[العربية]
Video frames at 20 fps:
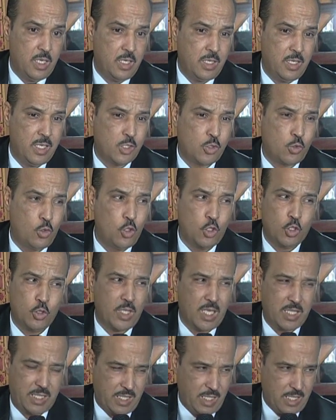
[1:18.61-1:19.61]
الناس كل
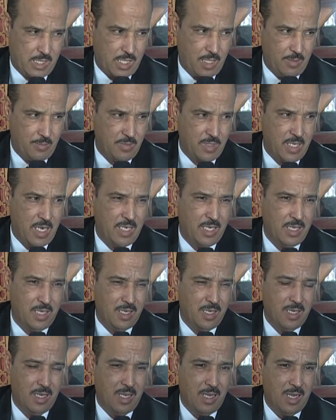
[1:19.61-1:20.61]
جد على السياسه يعني
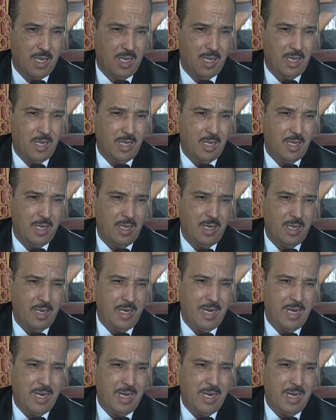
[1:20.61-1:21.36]
آه،